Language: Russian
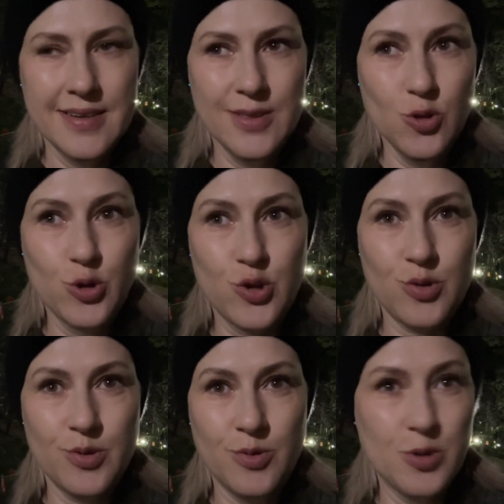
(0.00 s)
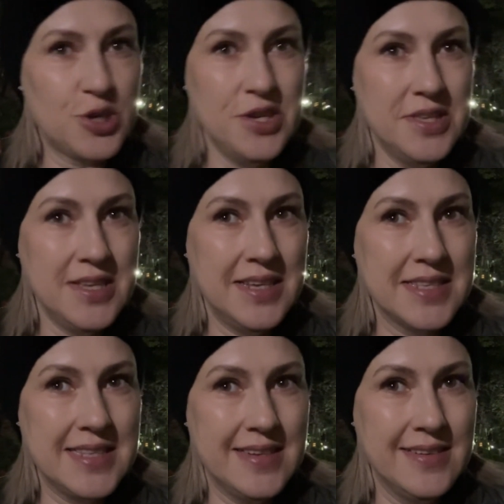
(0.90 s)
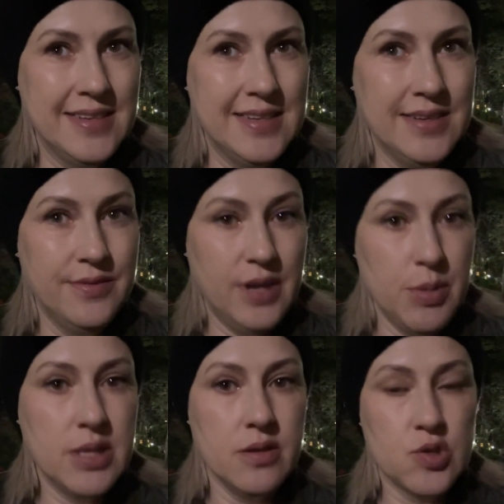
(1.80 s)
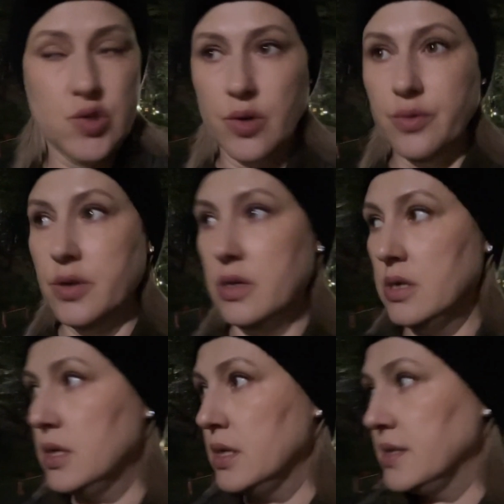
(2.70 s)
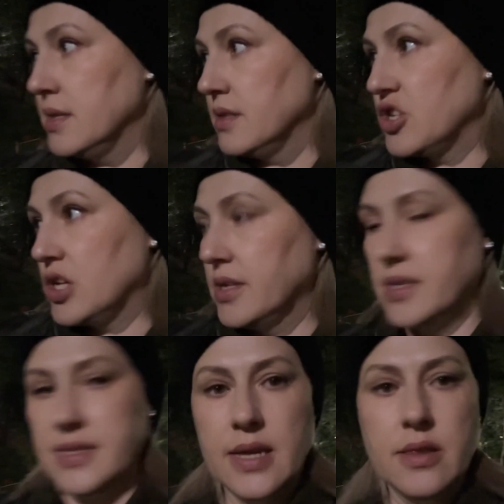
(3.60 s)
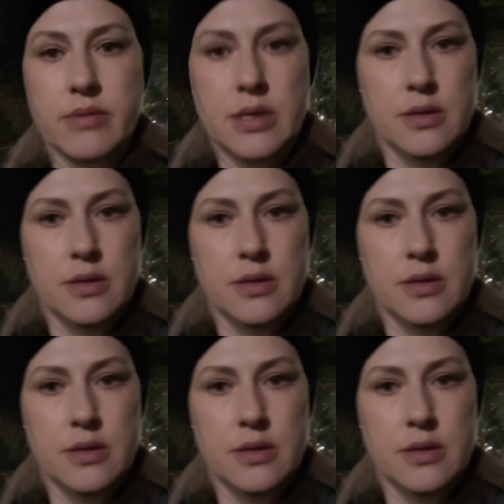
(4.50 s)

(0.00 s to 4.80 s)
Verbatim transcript: Ночью очень интересно. Время 9 часов, начало 10 -го.